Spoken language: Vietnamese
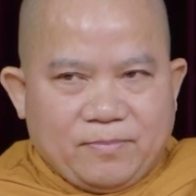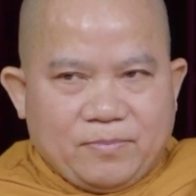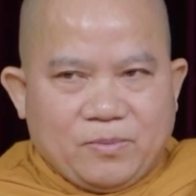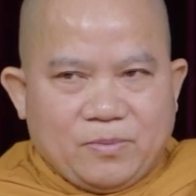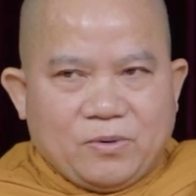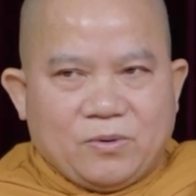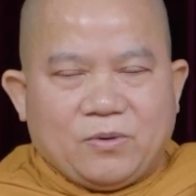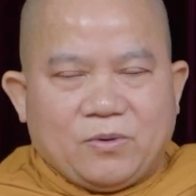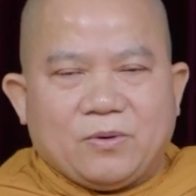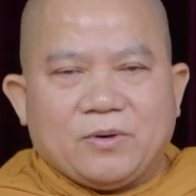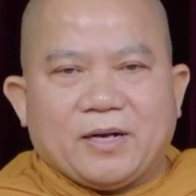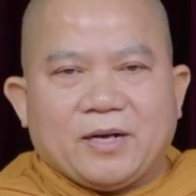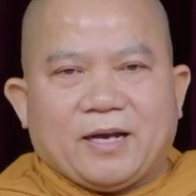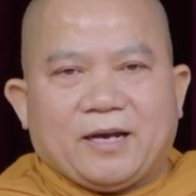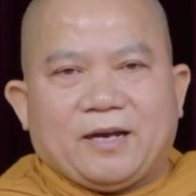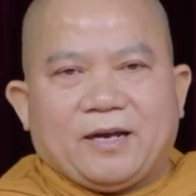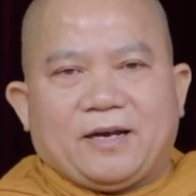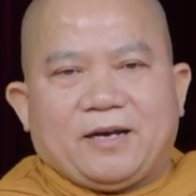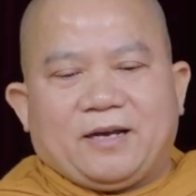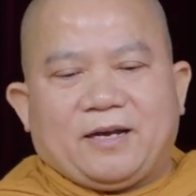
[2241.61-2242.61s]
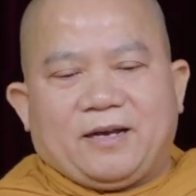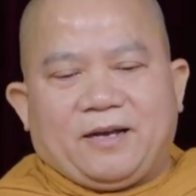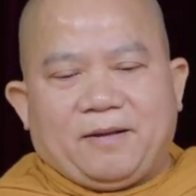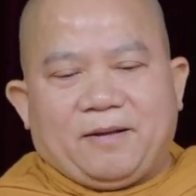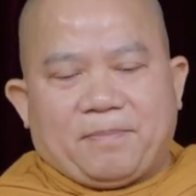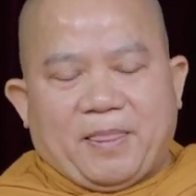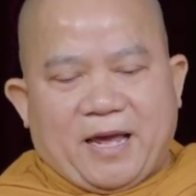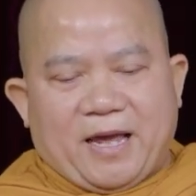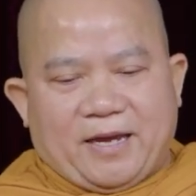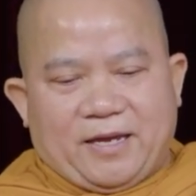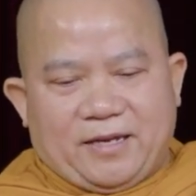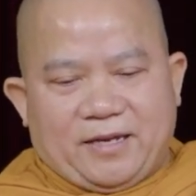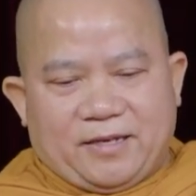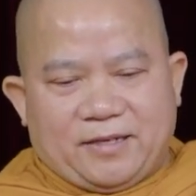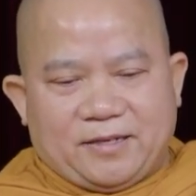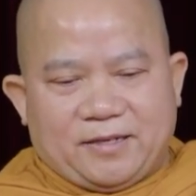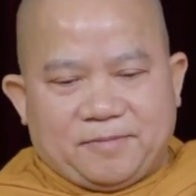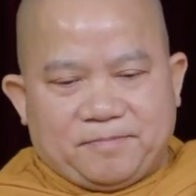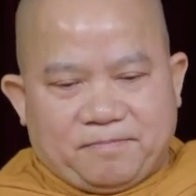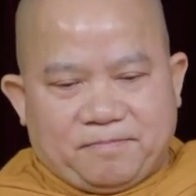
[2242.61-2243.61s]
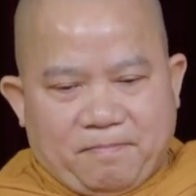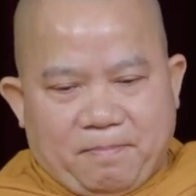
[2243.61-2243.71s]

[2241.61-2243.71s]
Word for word: vô ngã đây